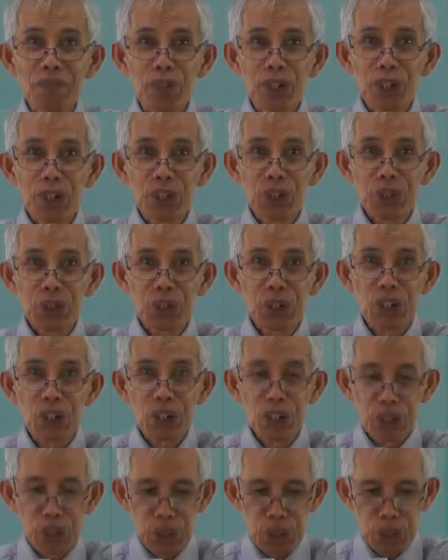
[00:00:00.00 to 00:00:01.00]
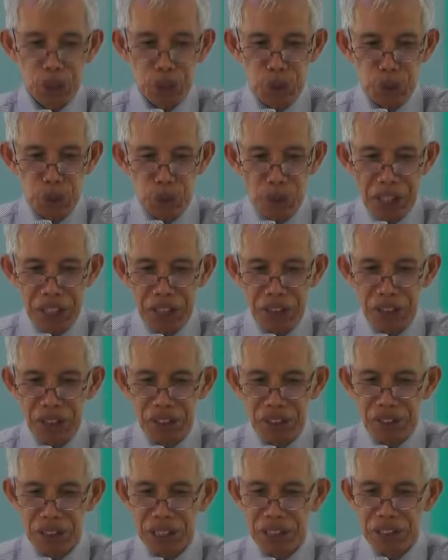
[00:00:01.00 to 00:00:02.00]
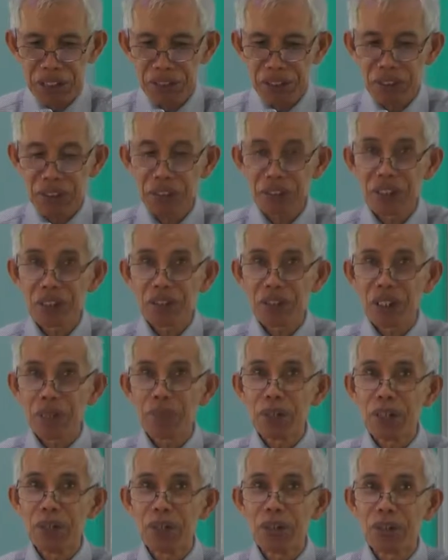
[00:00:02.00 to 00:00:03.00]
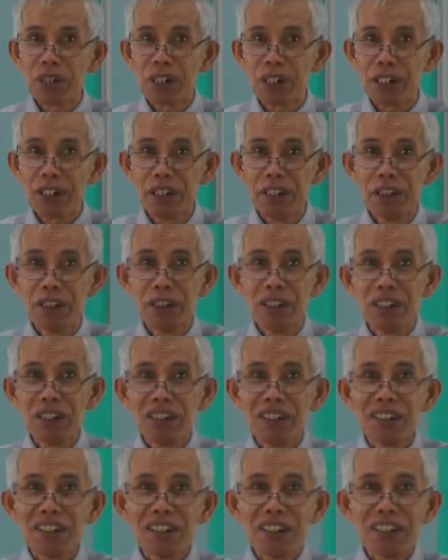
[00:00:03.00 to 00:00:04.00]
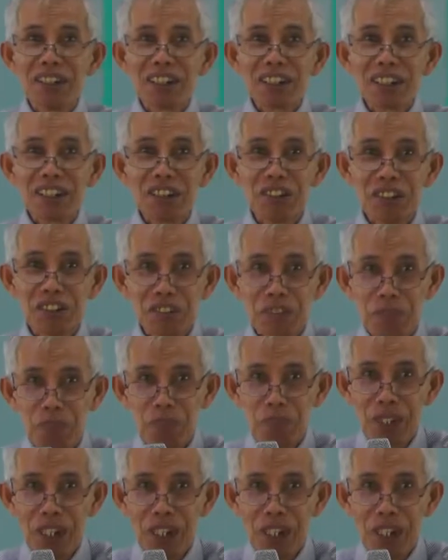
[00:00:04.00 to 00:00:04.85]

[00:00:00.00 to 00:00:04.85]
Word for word: verse 26, sabi doon ay ganon.